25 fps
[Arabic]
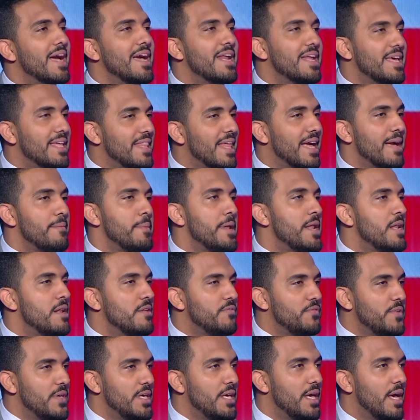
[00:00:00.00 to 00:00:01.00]
كده كمان ان
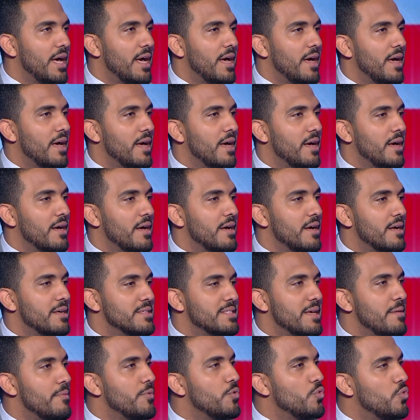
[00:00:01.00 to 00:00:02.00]
في آه
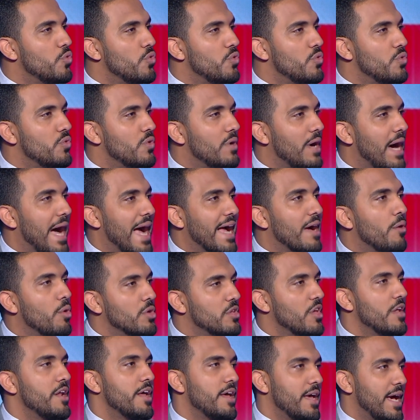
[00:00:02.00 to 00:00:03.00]
زي ما بيقولوا حاجه
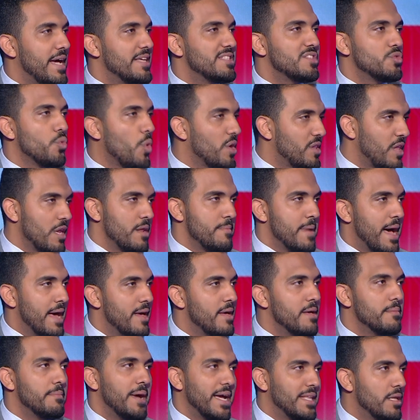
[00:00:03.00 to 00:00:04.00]
وطنيه حس وطني بقى
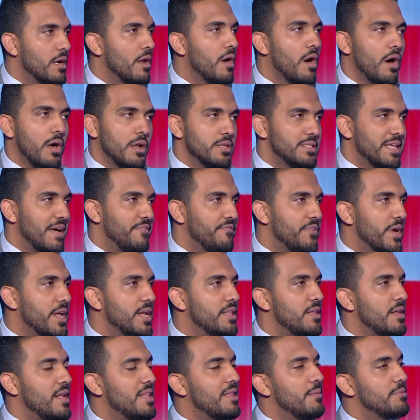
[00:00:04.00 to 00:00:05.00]
بعيدا خالص عن
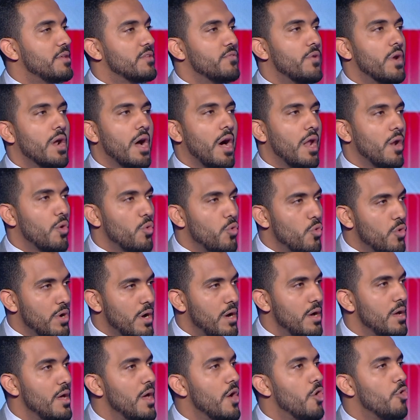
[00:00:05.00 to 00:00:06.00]
فكره ان انت بتتفرج على
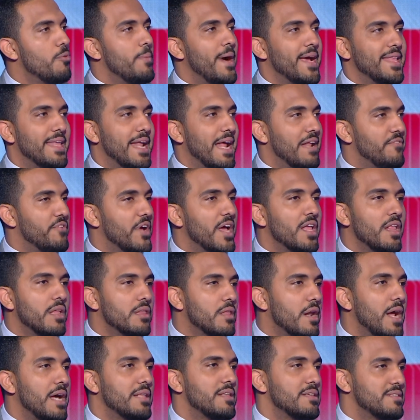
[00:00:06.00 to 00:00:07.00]
كوره وبعيدا عن فكره ان
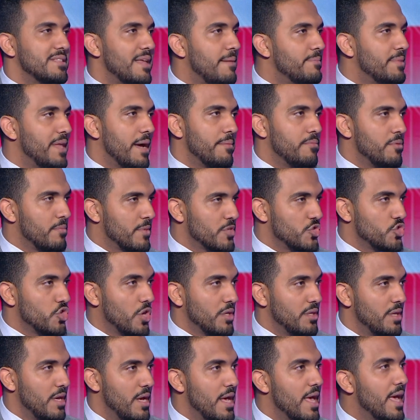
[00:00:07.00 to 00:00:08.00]
انت رايح تستمتع
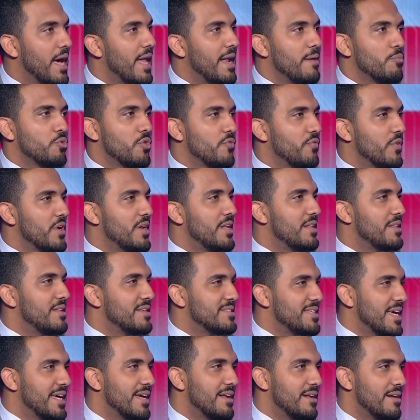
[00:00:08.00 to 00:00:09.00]
بماتشات خلينا متفقين ان
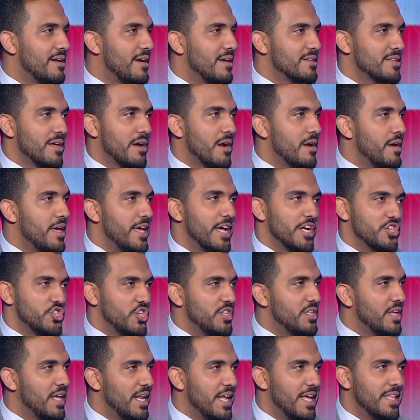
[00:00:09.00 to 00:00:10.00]
التذاكر اسعارها ايه
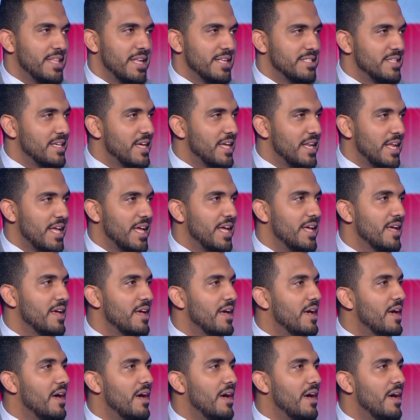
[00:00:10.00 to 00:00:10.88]
20 جنيه 30 جنيه ولا حاجه